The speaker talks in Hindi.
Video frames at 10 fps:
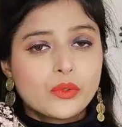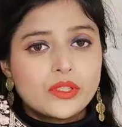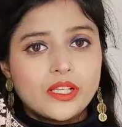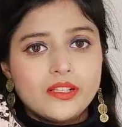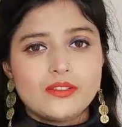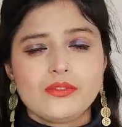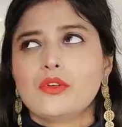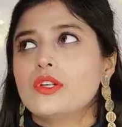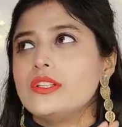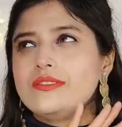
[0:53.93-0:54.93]
कुर्ता रिसीव
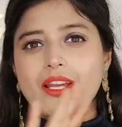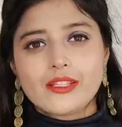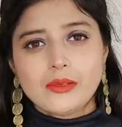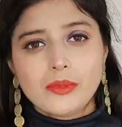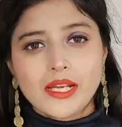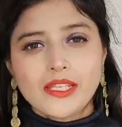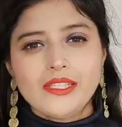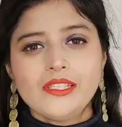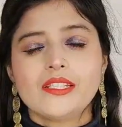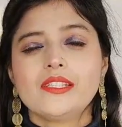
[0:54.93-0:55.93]
होगा ज़्यादा बड़ा
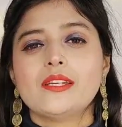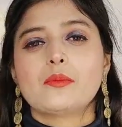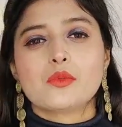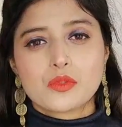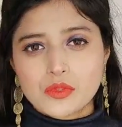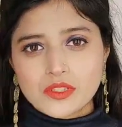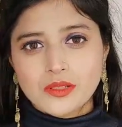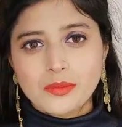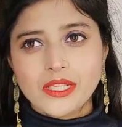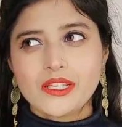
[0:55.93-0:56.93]
नहीं है कि आपको सोचना
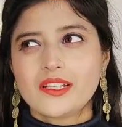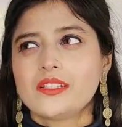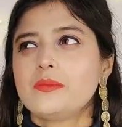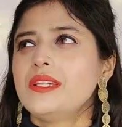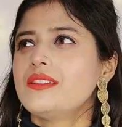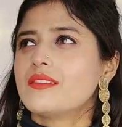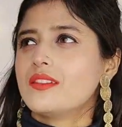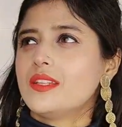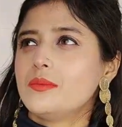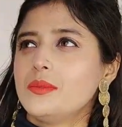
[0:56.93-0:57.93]
पड़ेगा कि भाई
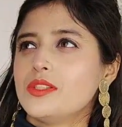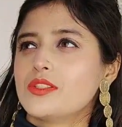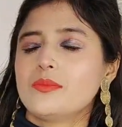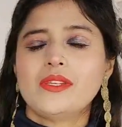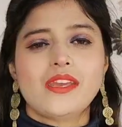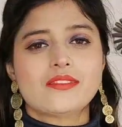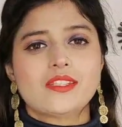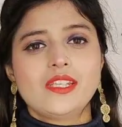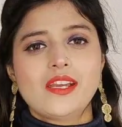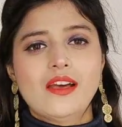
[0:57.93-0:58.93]
इतने पिक्चर में ऐसा
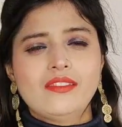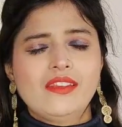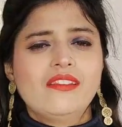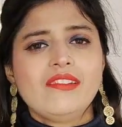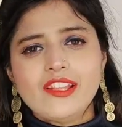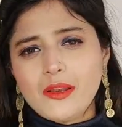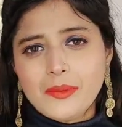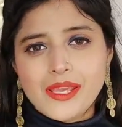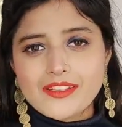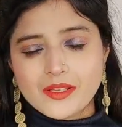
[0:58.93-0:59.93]
दिखाते हैं रियल
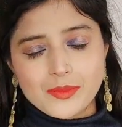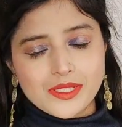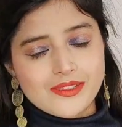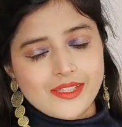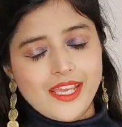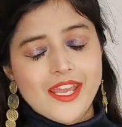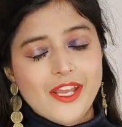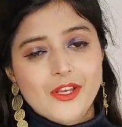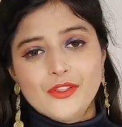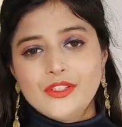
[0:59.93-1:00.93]
में ऐसा बेचते हैं
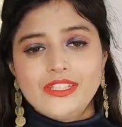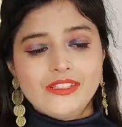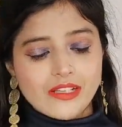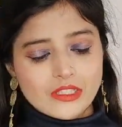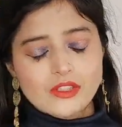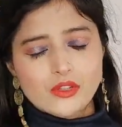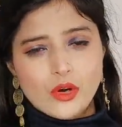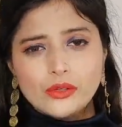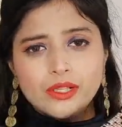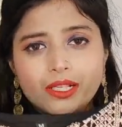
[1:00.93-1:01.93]
तो ये वाला
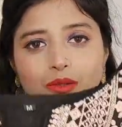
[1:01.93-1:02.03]
शॉर्ट है